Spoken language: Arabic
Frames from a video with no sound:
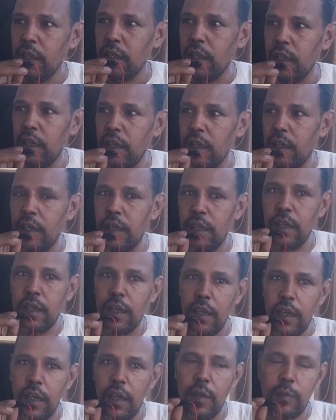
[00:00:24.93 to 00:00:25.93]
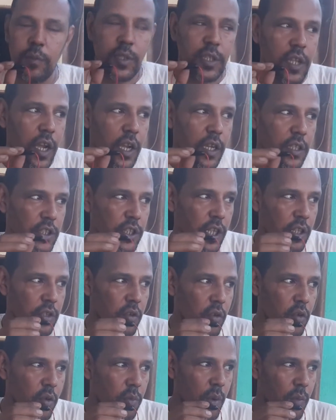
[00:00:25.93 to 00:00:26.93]
من داخل شادر آه من داخل
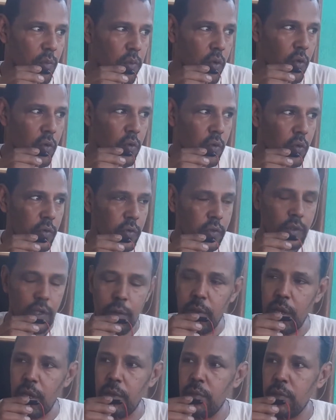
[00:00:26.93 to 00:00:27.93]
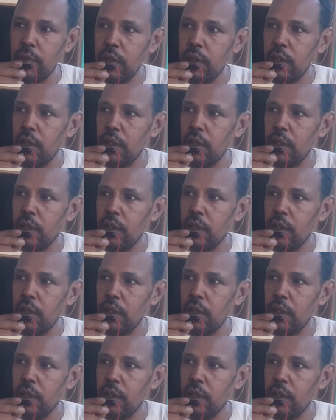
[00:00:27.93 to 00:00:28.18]
شادر كومومبو تمام